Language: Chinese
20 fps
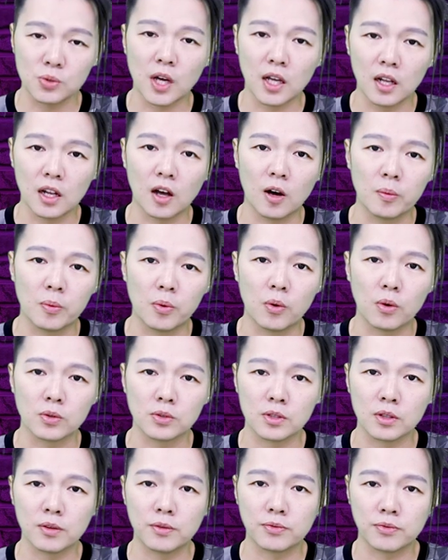据他的老婆，
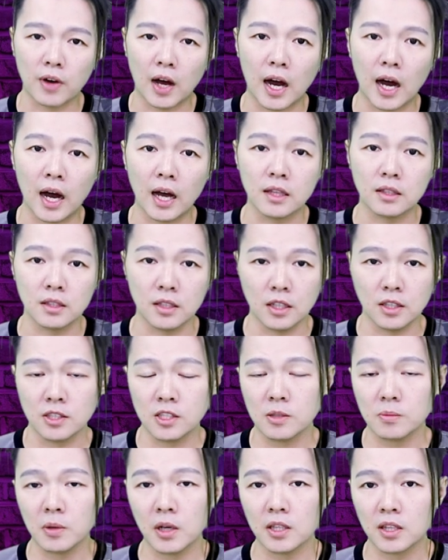这个法案已
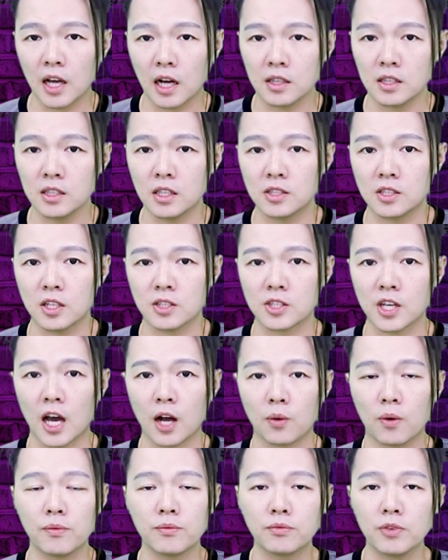经被当地的检
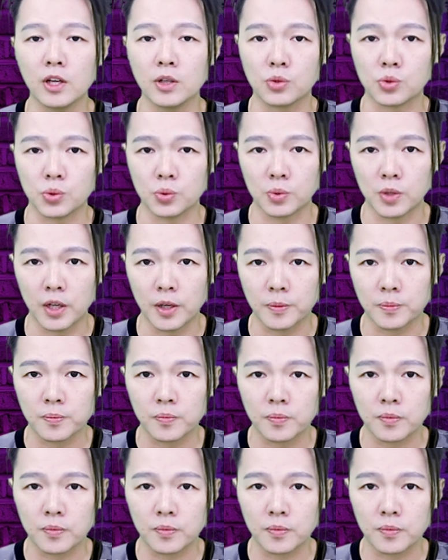察官废除了。